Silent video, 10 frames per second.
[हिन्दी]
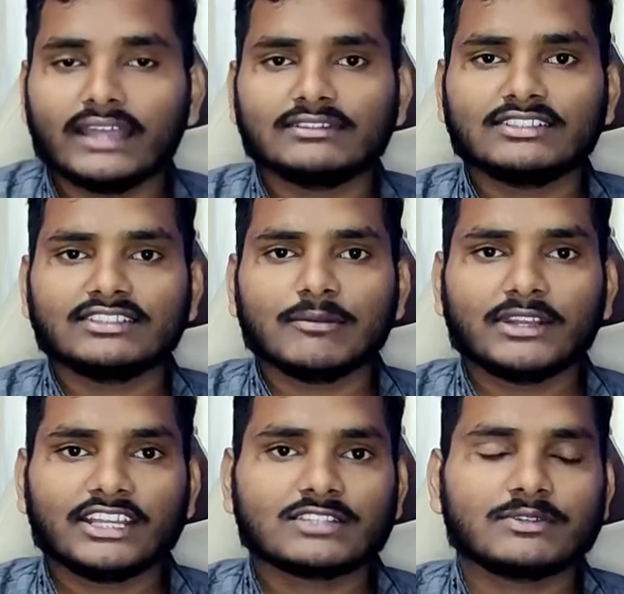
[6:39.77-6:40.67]
एंड जितना
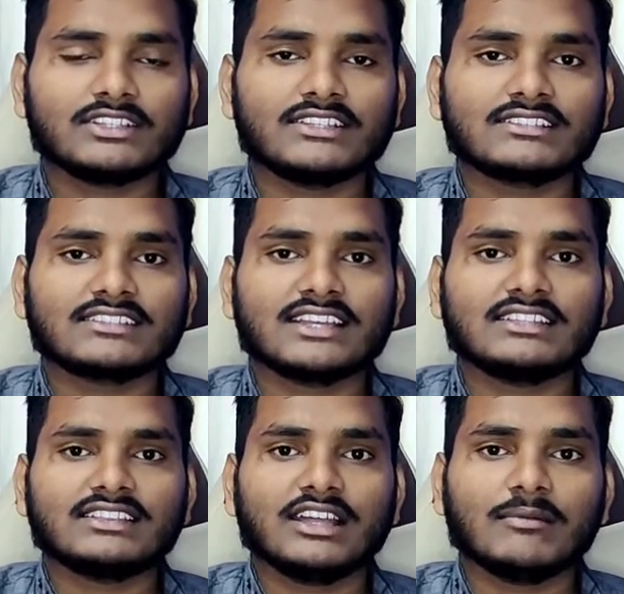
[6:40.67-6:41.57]
मैंने एक्सपीरियंस किया
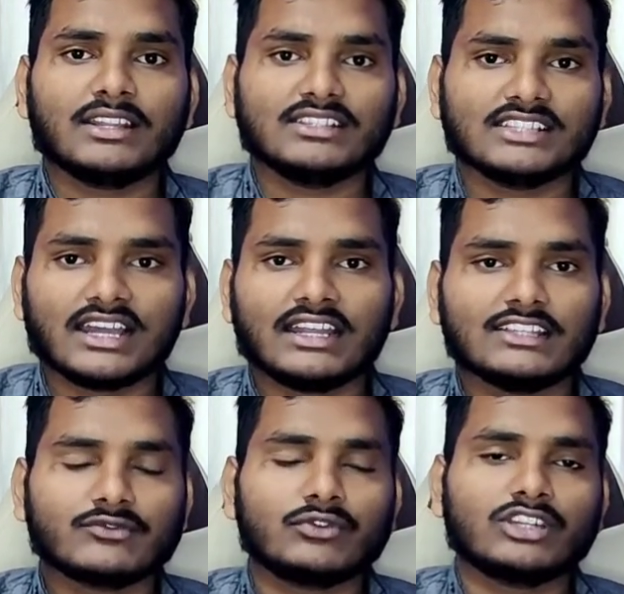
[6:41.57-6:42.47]
जितना मैंने जाना
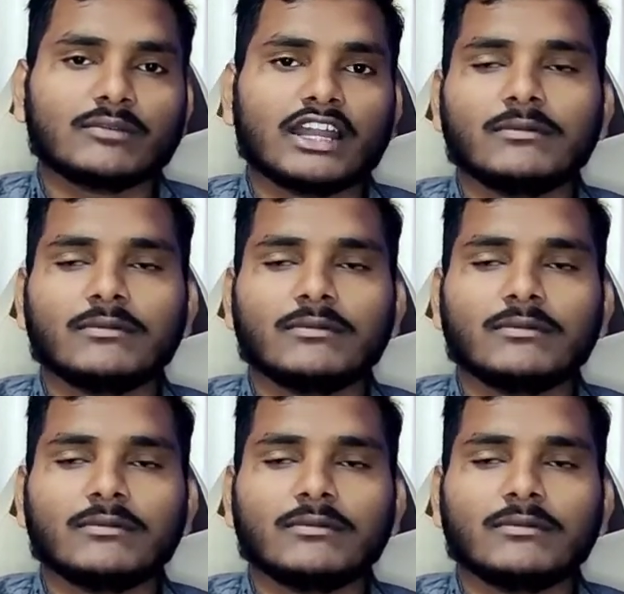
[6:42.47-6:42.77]
इस फोन के बारे